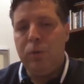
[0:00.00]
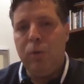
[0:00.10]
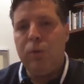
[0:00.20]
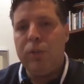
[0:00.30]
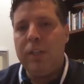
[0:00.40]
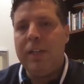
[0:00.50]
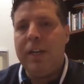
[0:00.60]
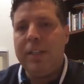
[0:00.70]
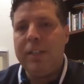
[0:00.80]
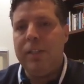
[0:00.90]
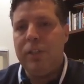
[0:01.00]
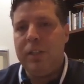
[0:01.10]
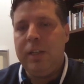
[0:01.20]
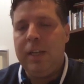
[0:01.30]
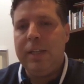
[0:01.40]
doğru tedarik
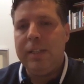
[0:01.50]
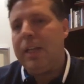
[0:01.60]
zinciriyle